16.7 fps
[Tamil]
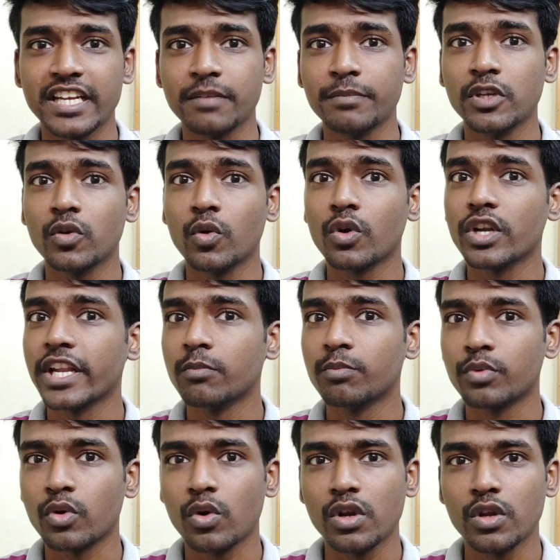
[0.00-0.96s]
ரெட்மி நோட்
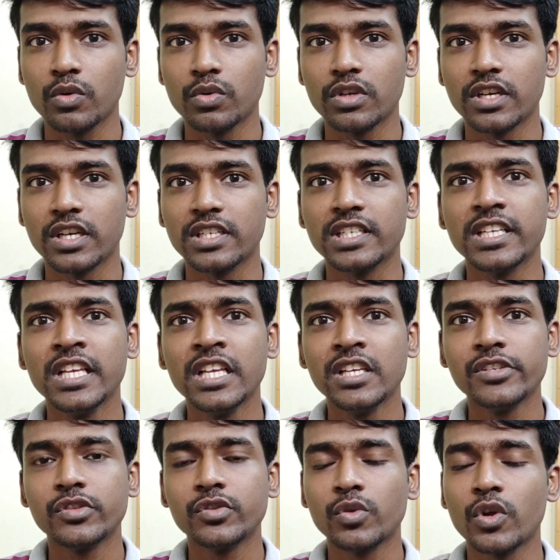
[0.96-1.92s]
நைன் ப்ரோவில் கொடுக்கல
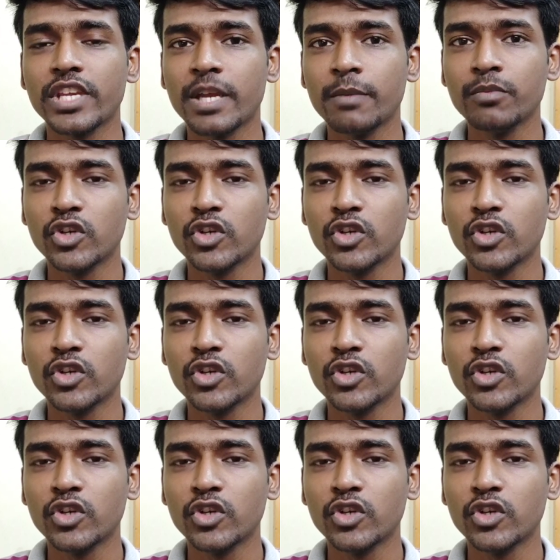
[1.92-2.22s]
ஸோ